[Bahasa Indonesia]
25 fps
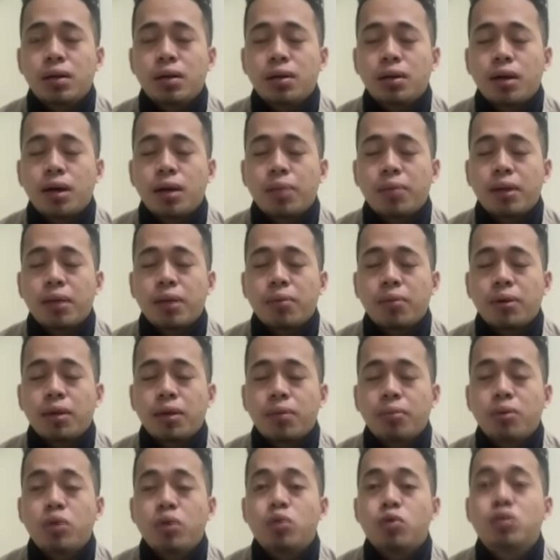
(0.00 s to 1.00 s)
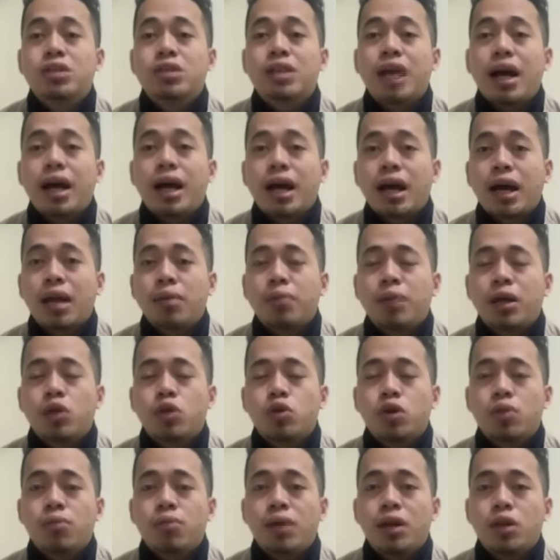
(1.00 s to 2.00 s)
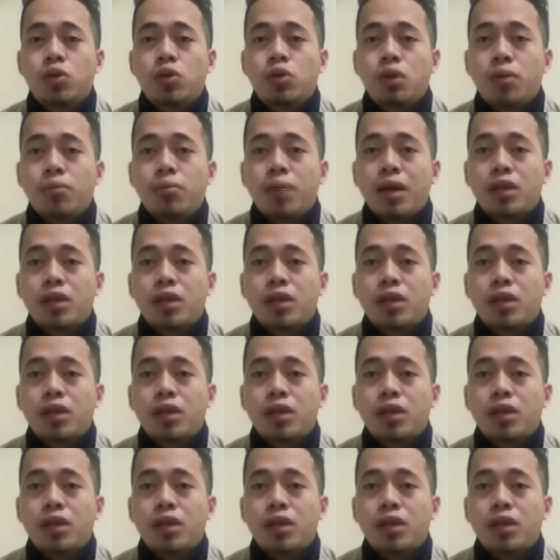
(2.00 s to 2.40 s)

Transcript: apa namanya mengusahakan bantuan-bantuan